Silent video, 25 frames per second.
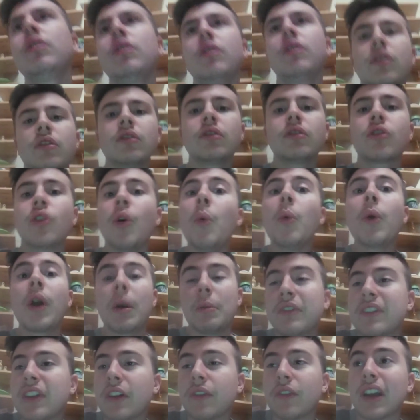comunque mi
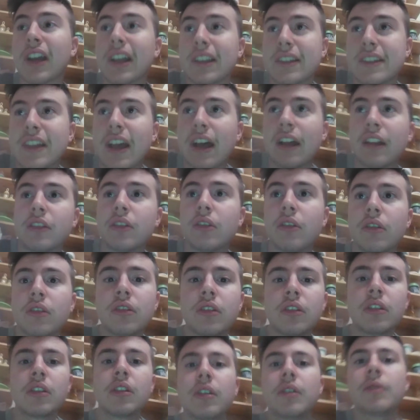stavo incazzando.
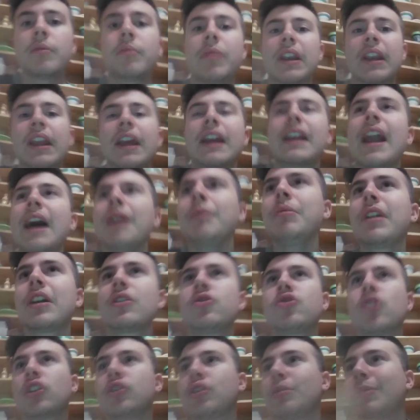Perché Napoli ha
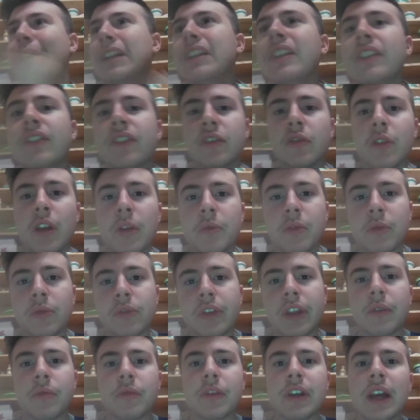giocato malissimo nel primo tempo.
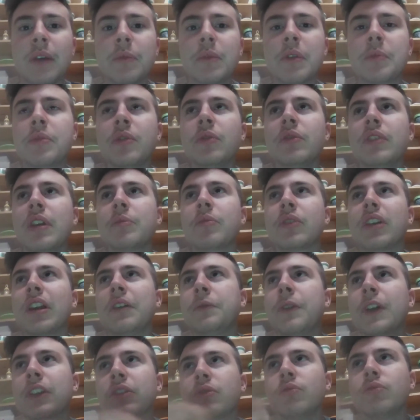Il Napoli nel primo tempo non ha
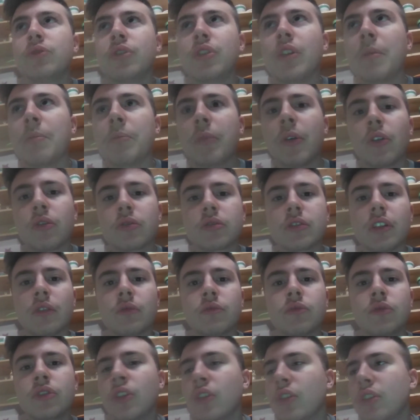fatto un tiro in porta, un
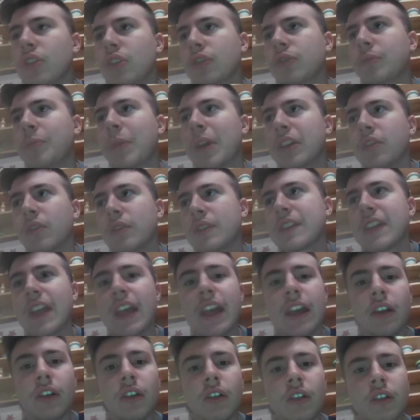tiro nello specchio,
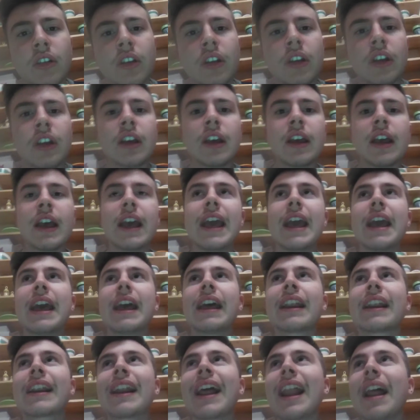zero e
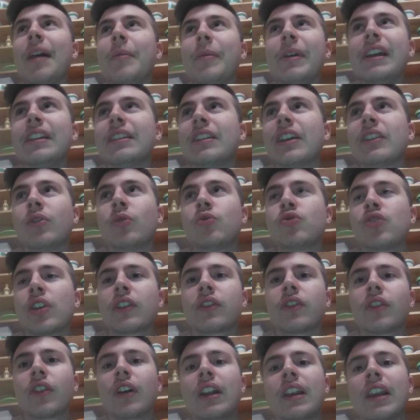raramente è successo
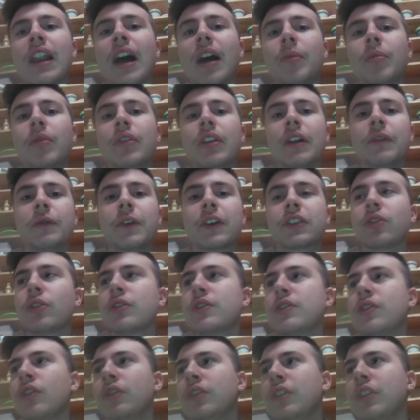che il Napoli ha fatto 0
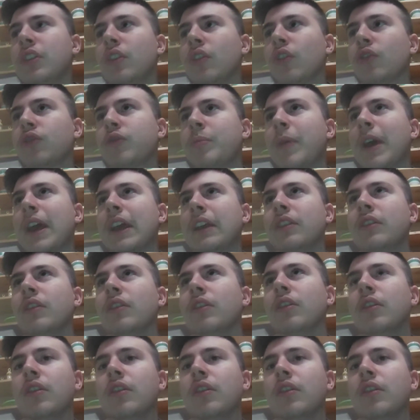di allo specchio.